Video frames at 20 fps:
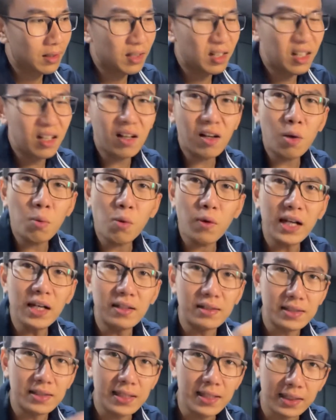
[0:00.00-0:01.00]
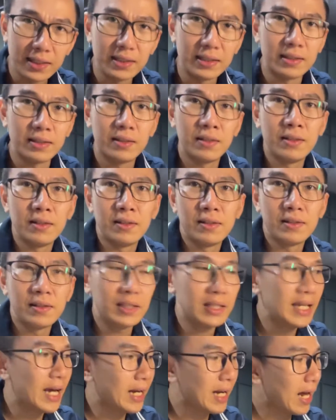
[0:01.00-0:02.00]
nó có một cái lượng đường
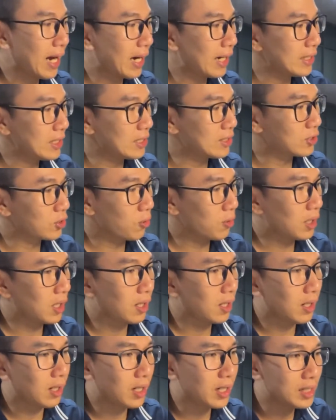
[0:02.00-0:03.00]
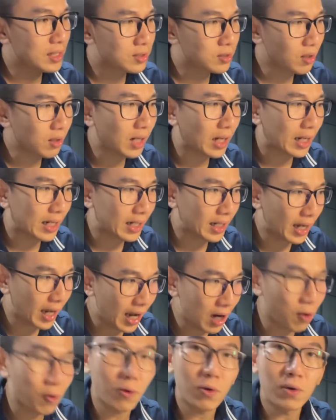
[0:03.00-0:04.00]
nó gia tăng cái chỉ số GI rất là
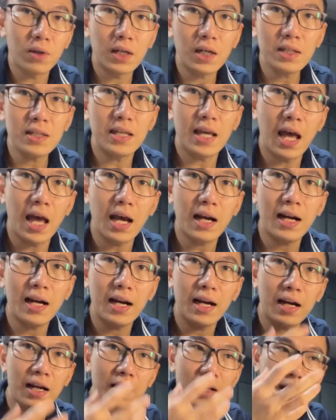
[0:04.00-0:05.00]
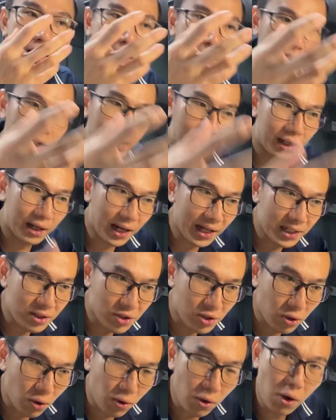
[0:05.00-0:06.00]
cao nó dễ gây
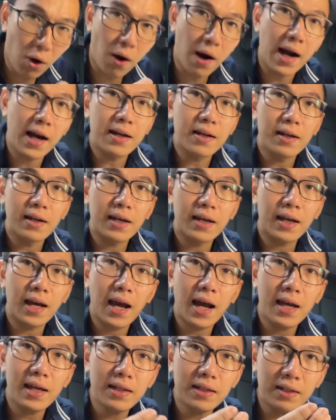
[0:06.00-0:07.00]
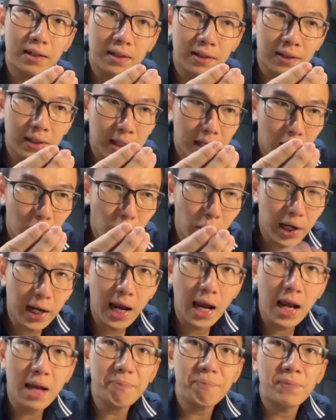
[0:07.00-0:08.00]
rối loạn cái huyết
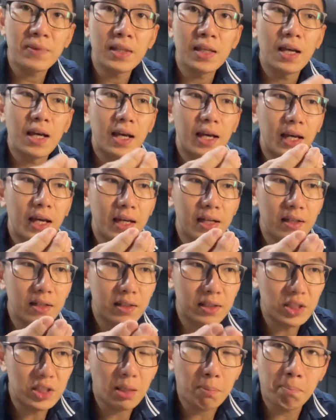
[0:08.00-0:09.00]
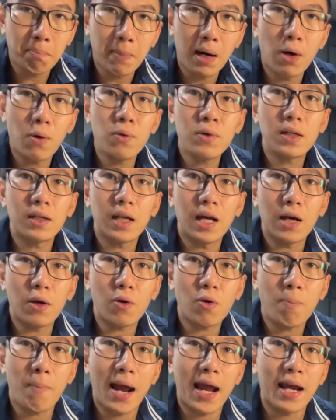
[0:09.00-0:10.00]
áp cái đường trong máu cơ thể
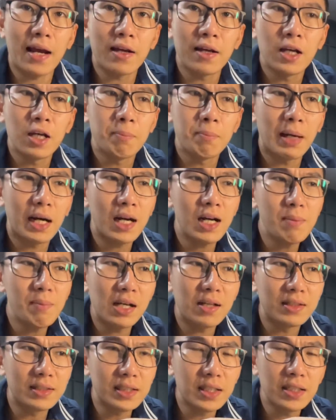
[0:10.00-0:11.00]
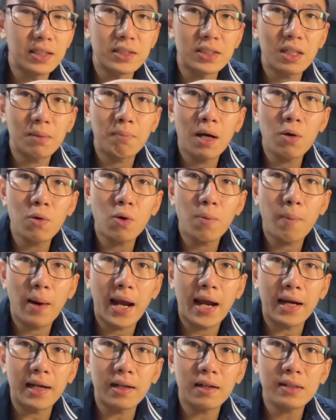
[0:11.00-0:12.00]
của bạn mà khi mà lượng đường trong máu của
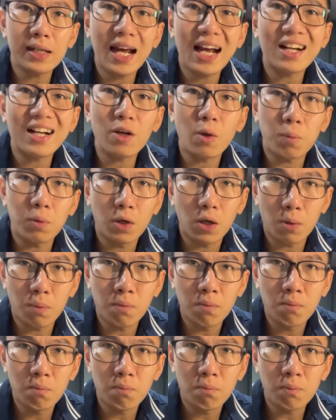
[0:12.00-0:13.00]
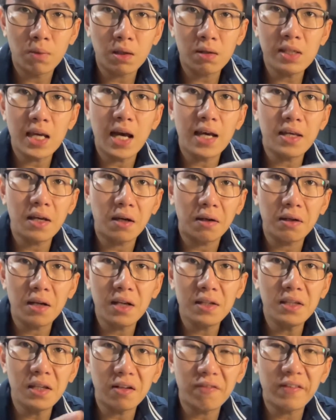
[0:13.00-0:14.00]
bạn nó tăng đột ngột nó dễ dẫn
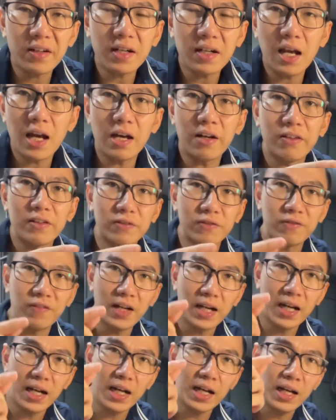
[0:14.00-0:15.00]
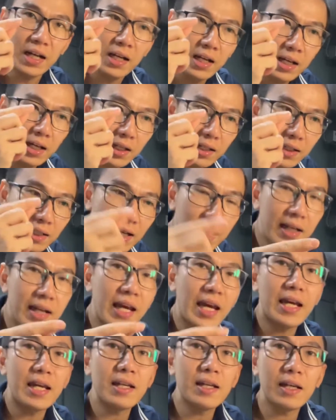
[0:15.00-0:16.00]
đến những vấn đề về tắc
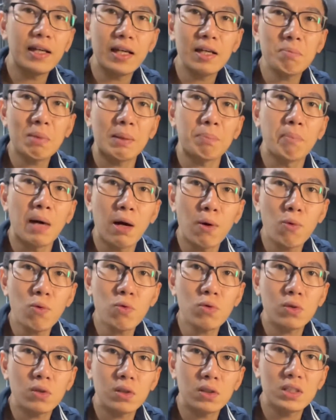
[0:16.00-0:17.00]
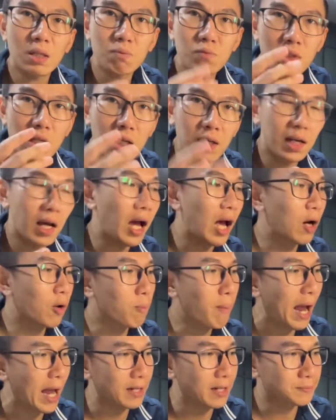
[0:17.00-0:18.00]
nghẽn cái mạch máu trong cơ thể
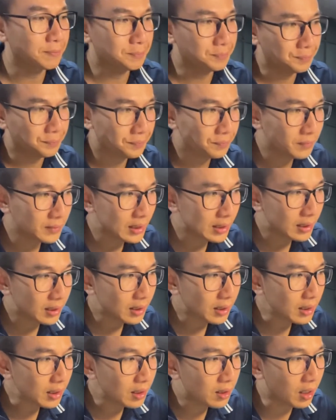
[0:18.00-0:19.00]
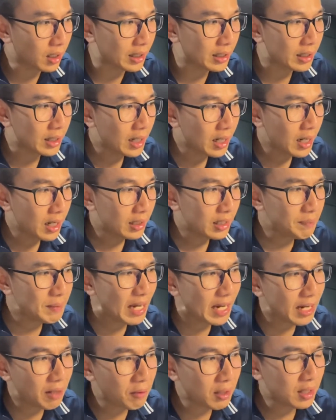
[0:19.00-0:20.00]
của bạn rồi tiếp
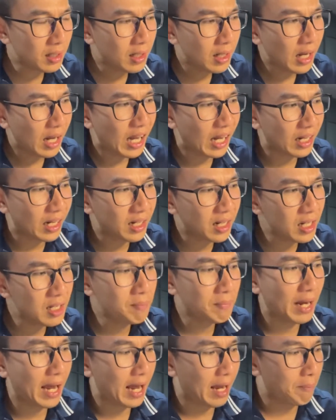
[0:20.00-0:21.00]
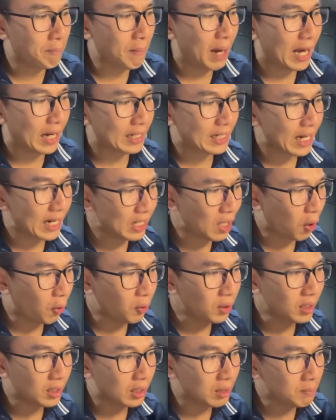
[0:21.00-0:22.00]
theo á là khi mà bạn thay
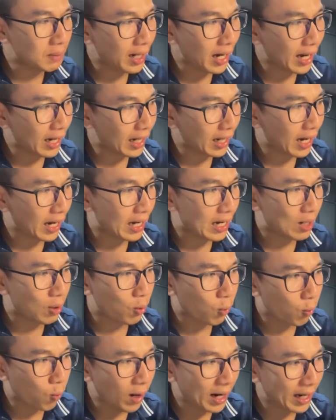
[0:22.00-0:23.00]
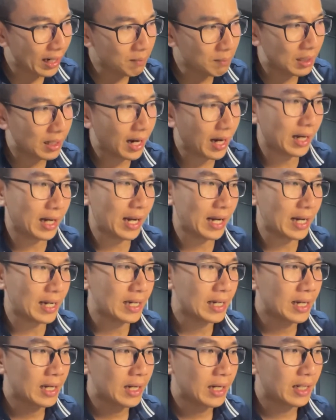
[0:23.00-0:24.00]
đổi từ cái bữa ăn này qua cái bữa ăn này
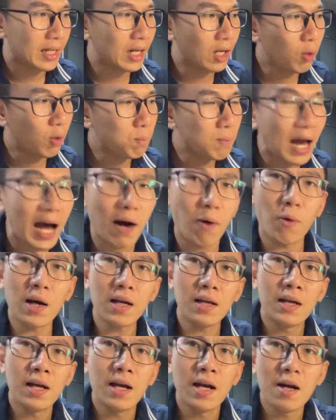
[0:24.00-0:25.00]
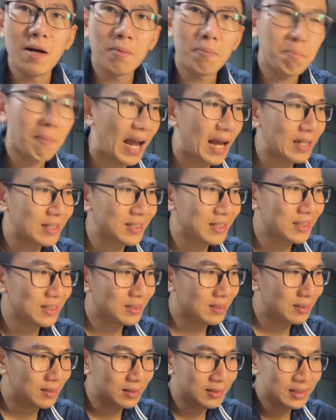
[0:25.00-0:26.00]
thì lúc đầu á bạn
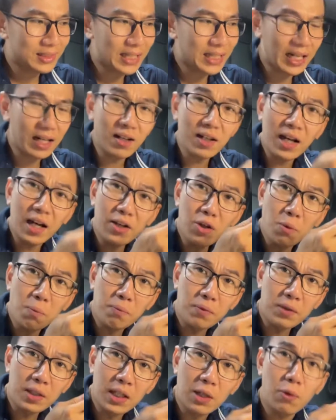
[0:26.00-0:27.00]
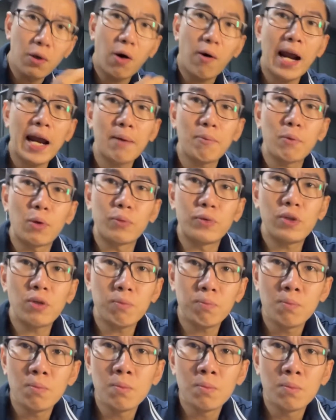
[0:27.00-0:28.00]
sẽ có thể dùng nhiều dầu ăn một chút